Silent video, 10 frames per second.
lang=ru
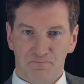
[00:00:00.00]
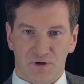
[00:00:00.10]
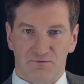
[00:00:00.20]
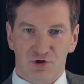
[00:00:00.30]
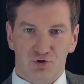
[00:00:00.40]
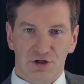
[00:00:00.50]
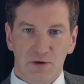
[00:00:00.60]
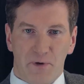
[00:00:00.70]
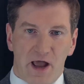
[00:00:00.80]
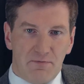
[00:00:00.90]
Вы что-то не
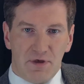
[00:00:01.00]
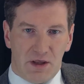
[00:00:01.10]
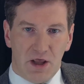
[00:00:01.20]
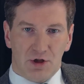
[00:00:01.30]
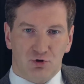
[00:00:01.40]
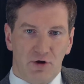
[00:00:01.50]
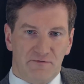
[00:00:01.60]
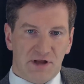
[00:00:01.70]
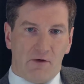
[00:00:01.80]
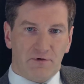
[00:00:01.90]
пойми. То ли вы
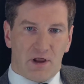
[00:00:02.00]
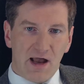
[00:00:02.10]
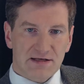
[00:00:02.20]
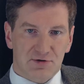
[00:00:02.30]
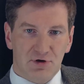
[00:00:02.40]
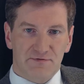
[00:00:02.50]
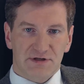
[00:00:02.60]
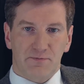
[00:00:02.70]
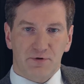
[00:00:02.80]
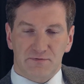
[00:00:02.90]
за власть, то ли вы за
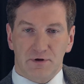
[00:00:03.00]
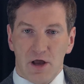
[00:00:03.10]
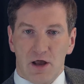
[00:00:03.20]
против.